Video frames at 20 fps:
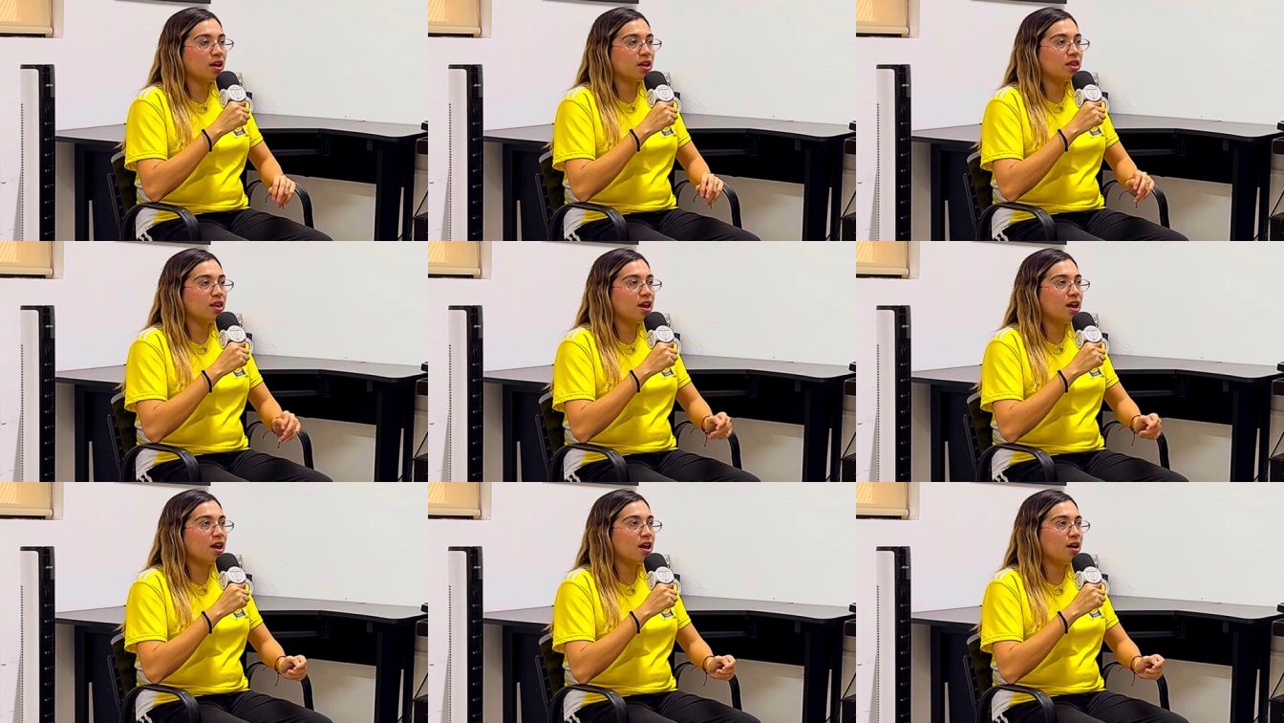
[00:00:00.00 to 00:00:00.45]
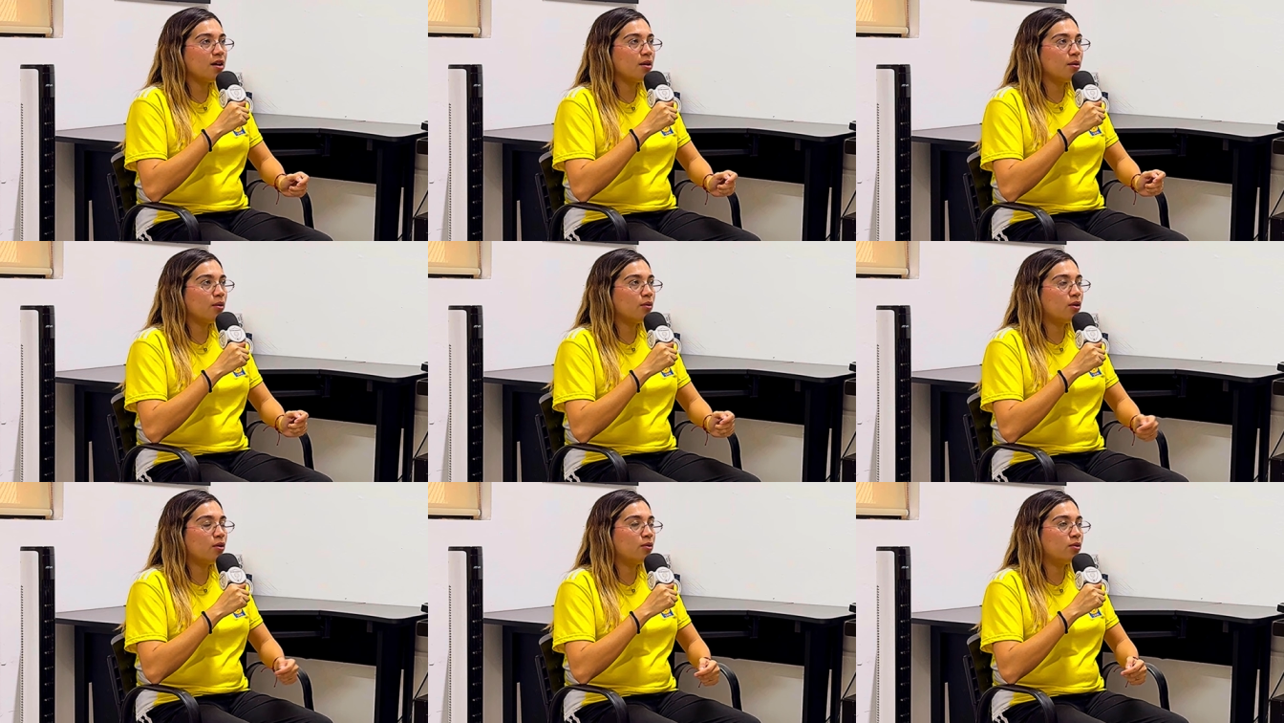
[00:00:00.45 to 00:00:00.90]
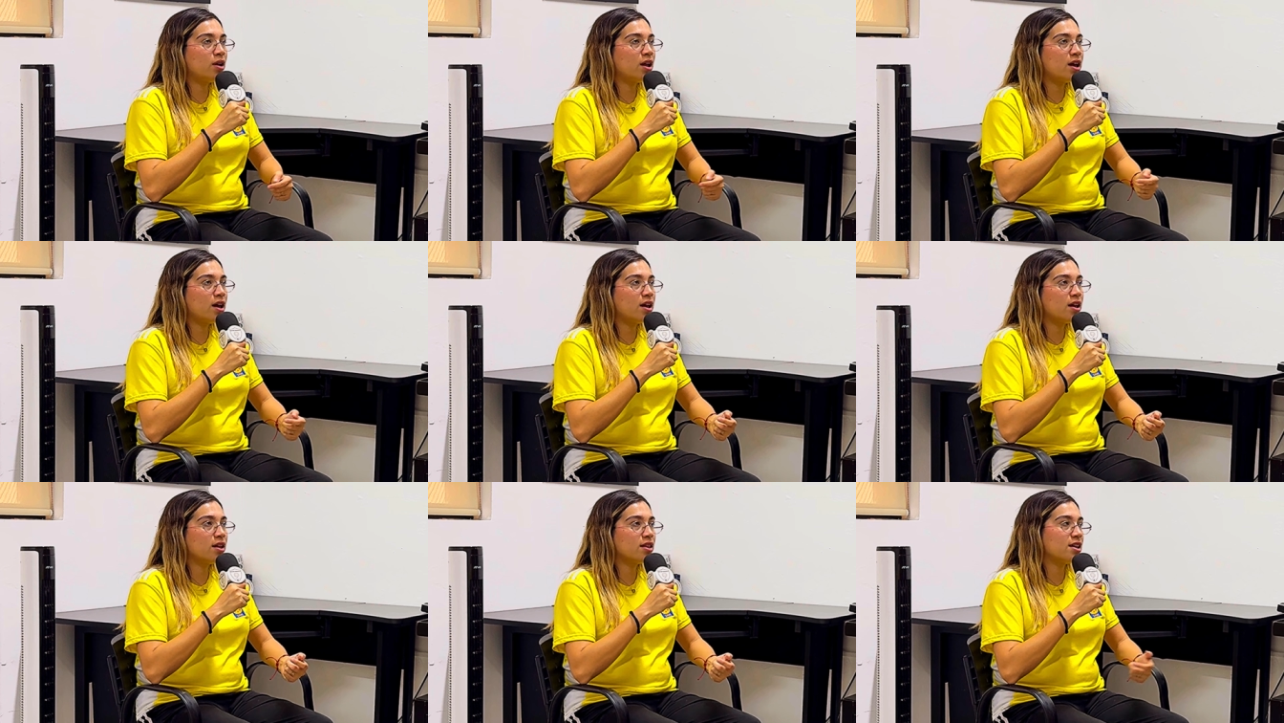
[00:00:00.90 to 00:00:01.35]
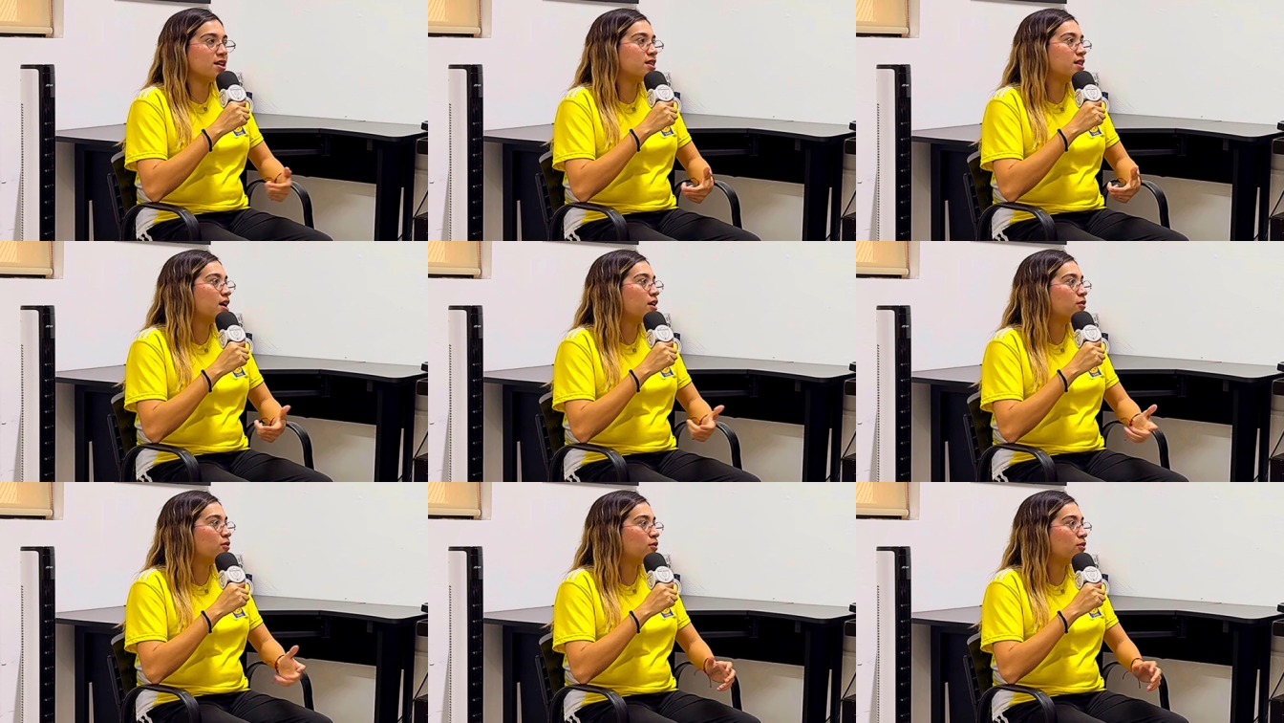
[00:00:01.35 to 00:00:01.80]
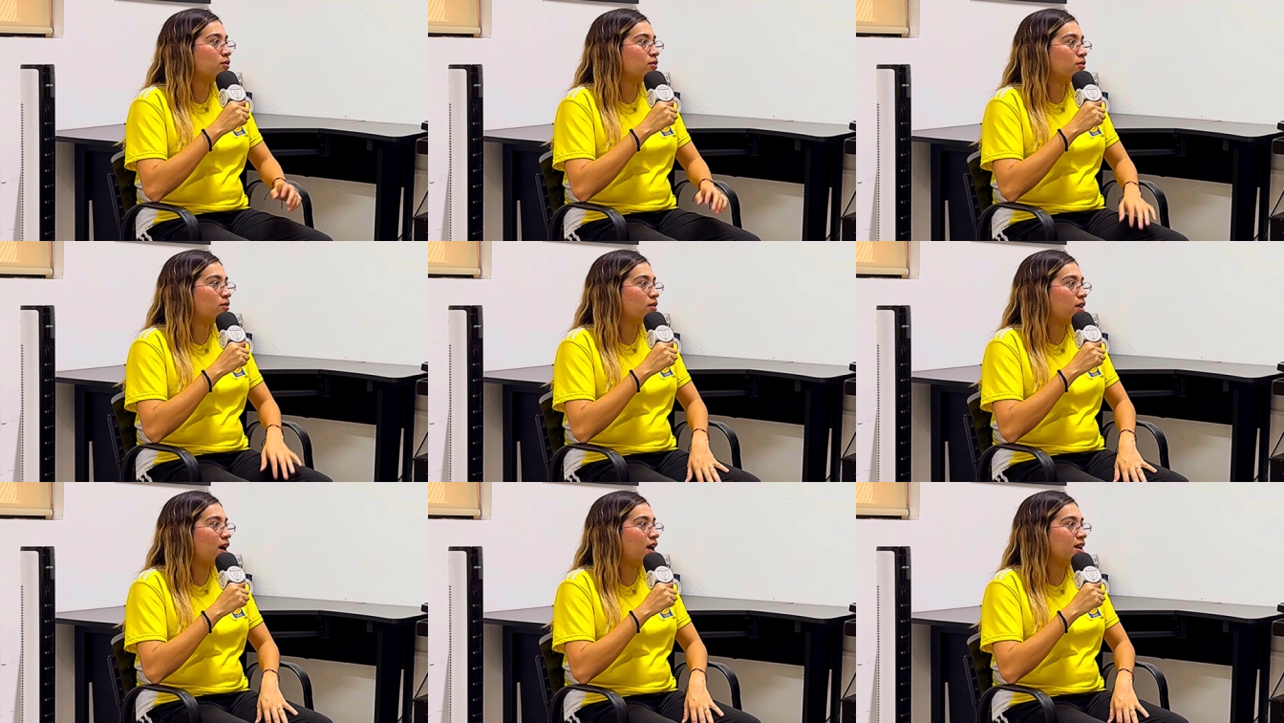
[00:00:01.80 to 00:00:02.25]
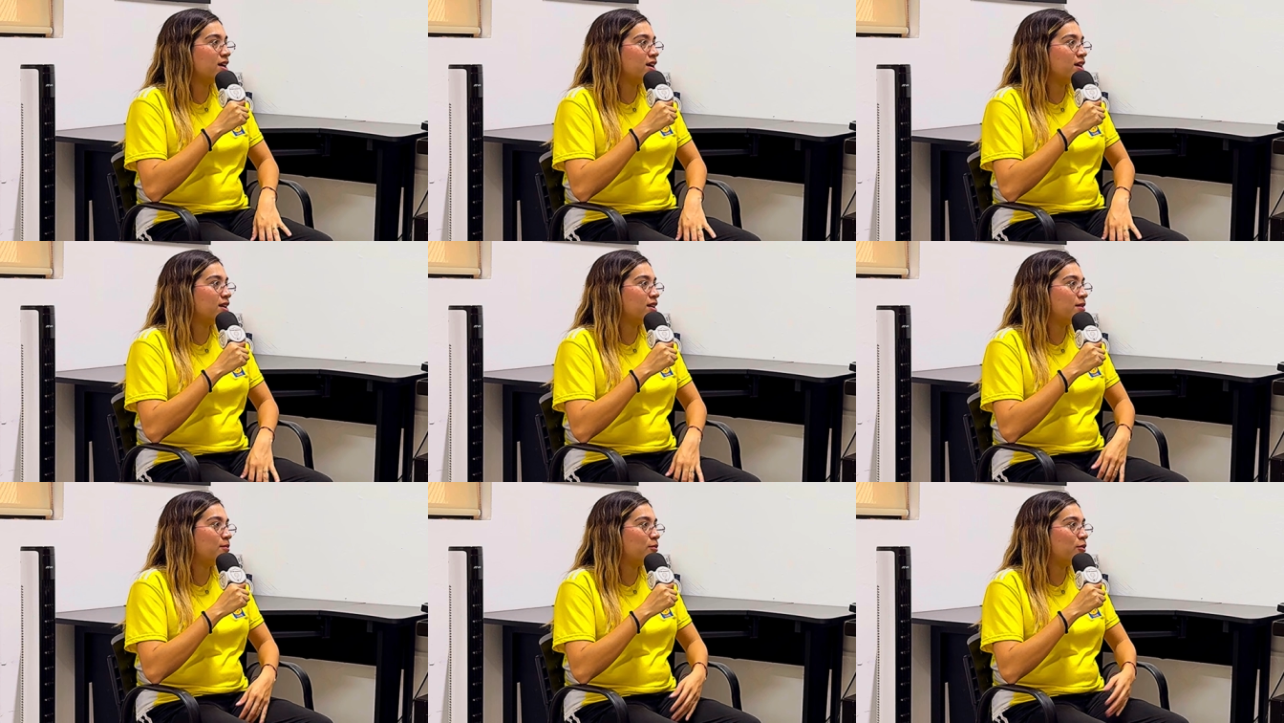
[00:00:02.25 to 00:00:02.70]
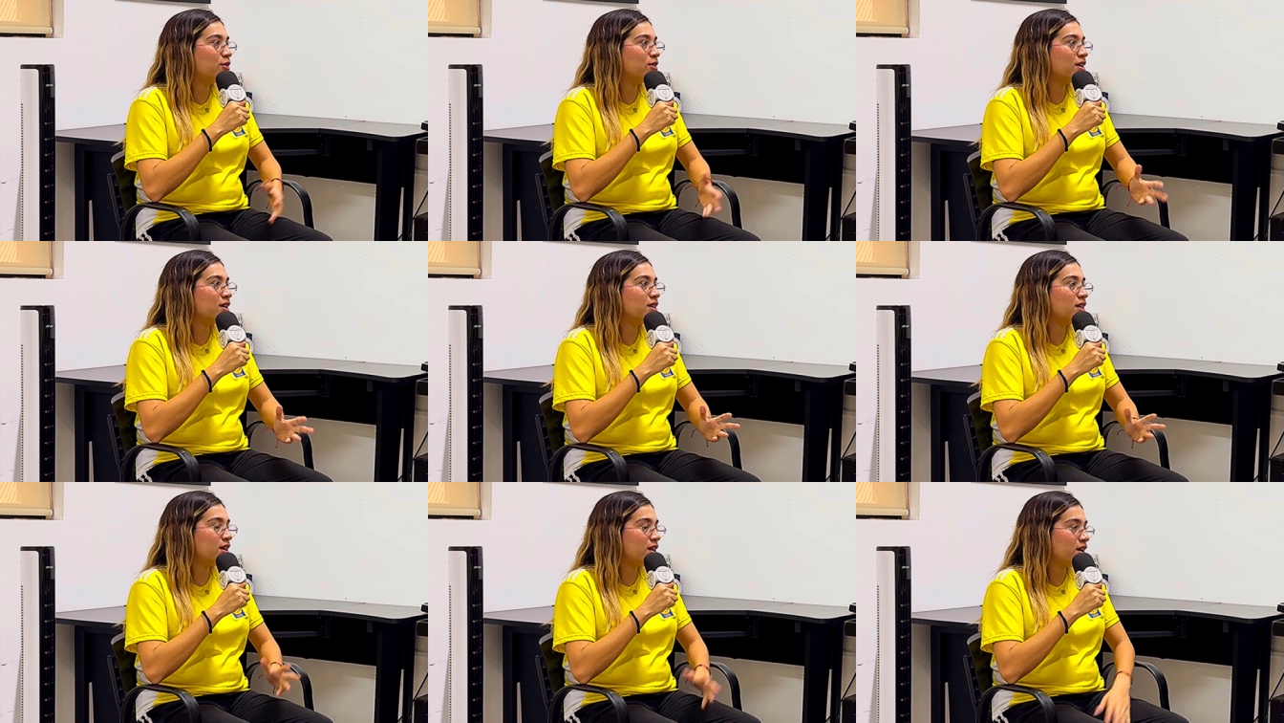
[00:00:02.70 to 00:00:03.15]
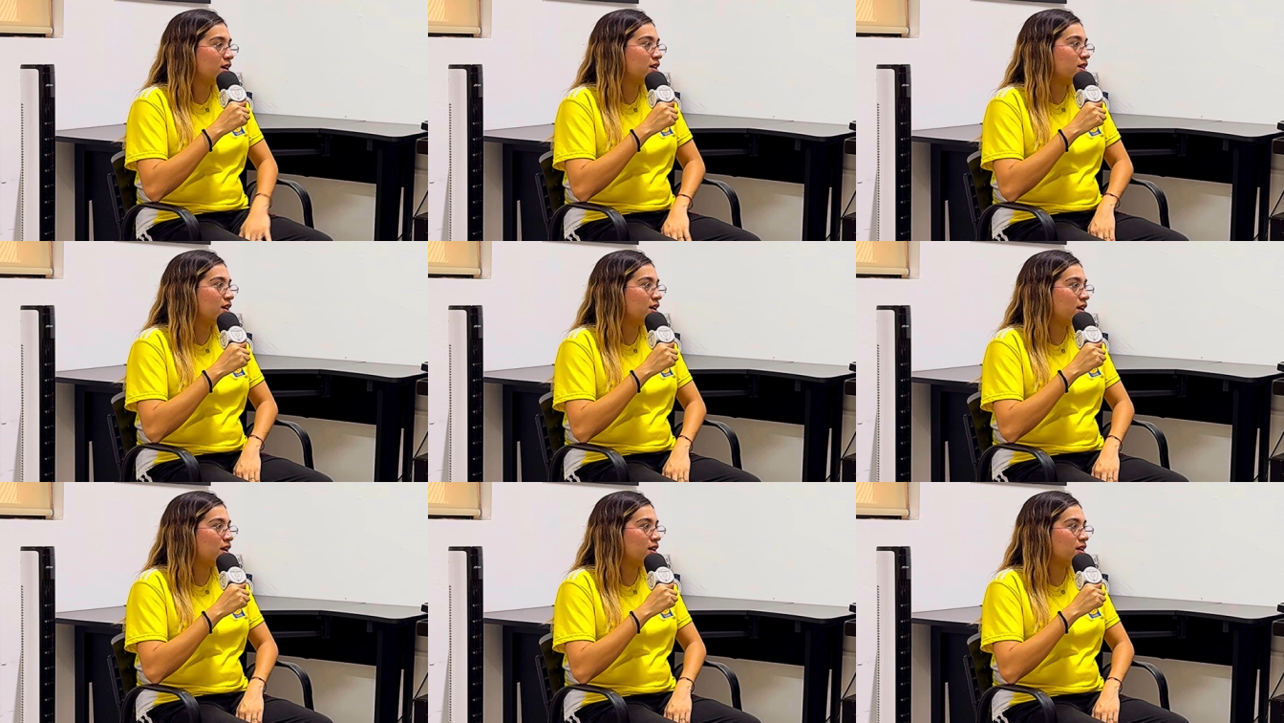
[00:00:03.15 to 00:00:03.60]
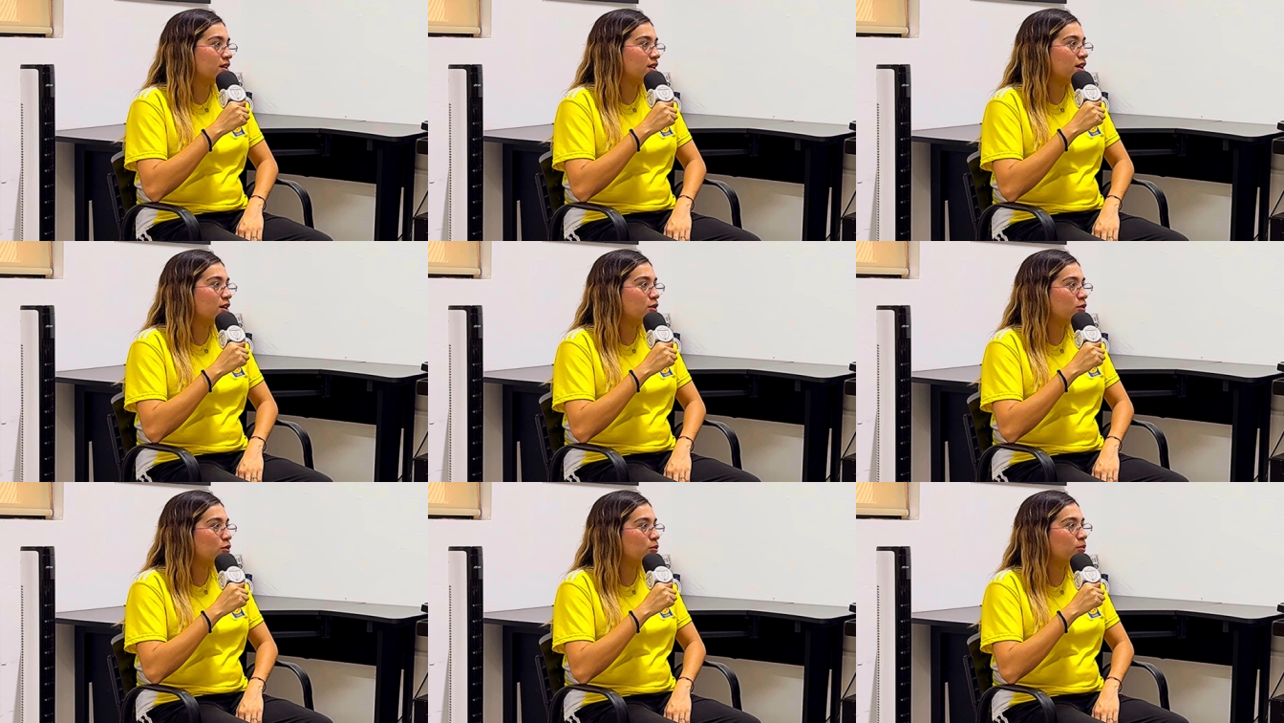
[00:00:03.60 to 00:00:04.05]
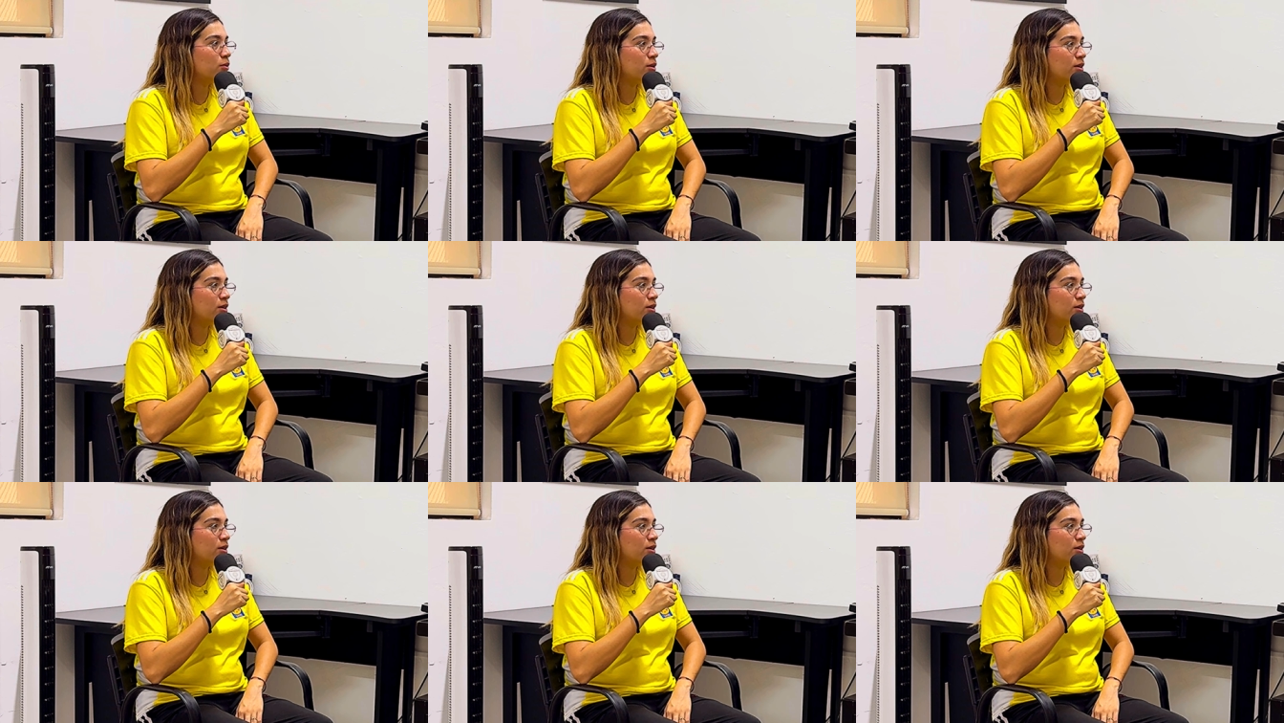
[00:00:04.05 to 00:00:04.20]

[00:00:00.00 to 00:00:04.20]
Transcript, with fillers: de una cita con alguien importante de ahí del, del club.